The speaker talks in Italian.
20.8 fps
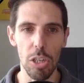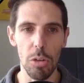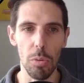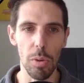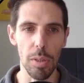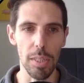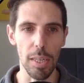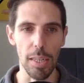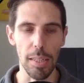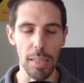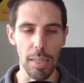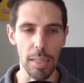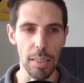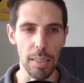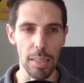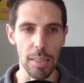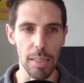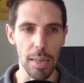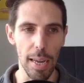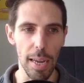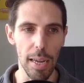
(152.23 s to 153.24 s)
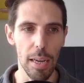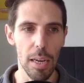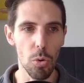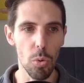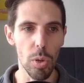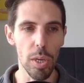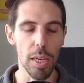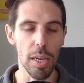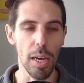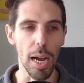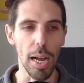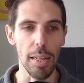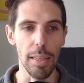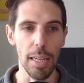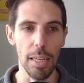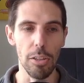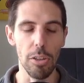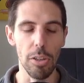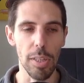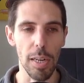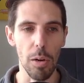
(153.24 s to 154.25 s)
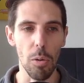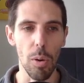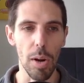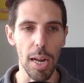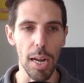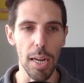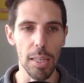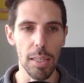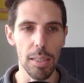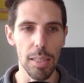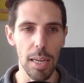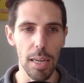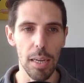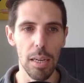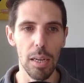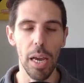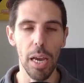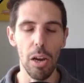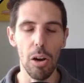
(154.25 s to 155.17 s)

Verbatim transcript: 3,33, qui andando a 3,40